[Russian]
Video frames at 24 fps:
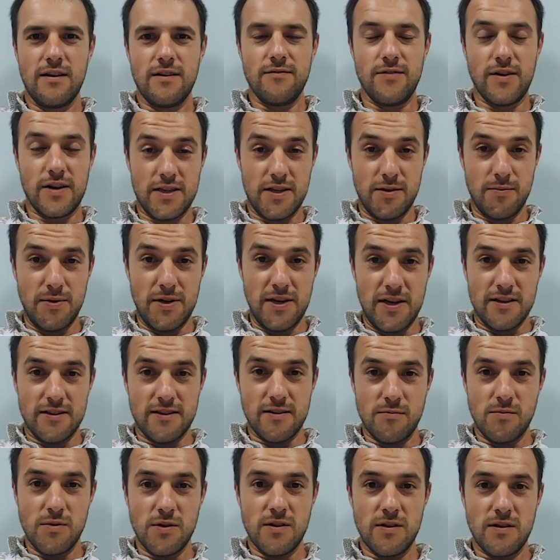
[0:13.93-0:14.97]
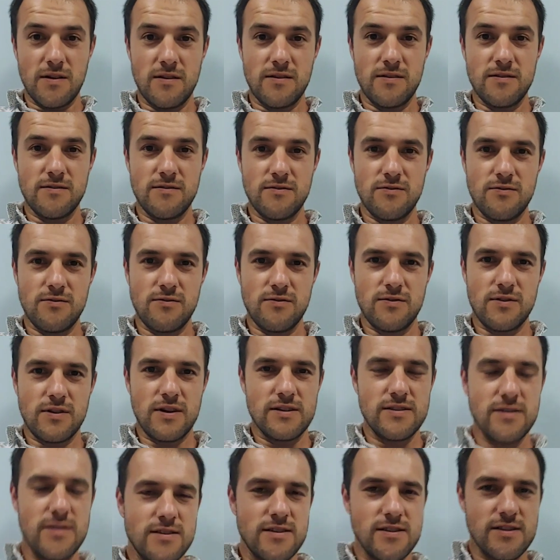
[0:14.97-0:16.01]
В октябре это было, но
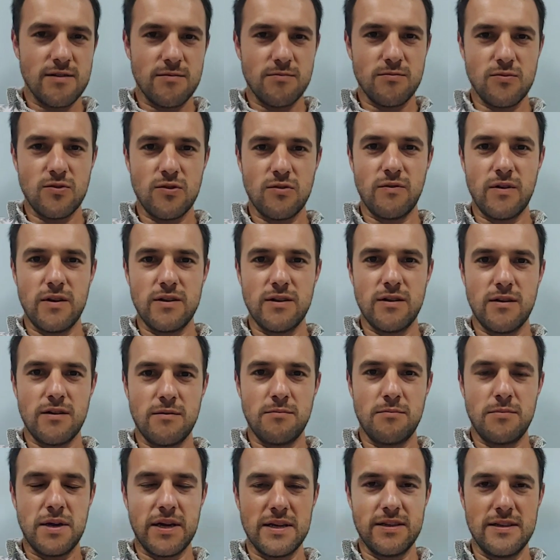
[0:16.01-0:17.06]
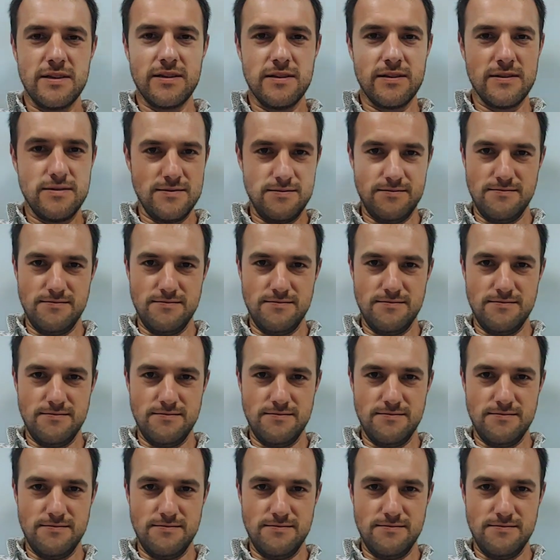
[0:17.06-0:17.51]
разница там буквально 5-10